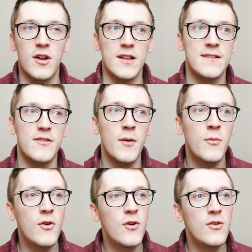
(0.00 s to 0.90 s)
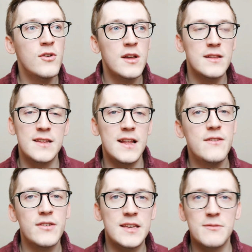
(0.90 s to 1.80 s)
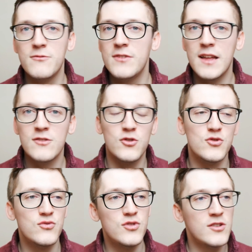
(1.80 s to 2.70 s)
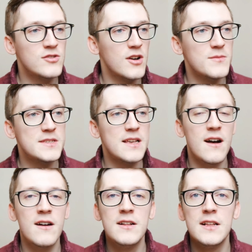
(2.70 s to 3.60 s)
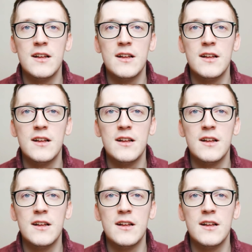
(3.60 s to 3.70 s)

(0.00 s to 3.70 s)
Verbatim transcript: Voilà, c'est vraiment des livres qui me viennent, que je vous donne comme ça.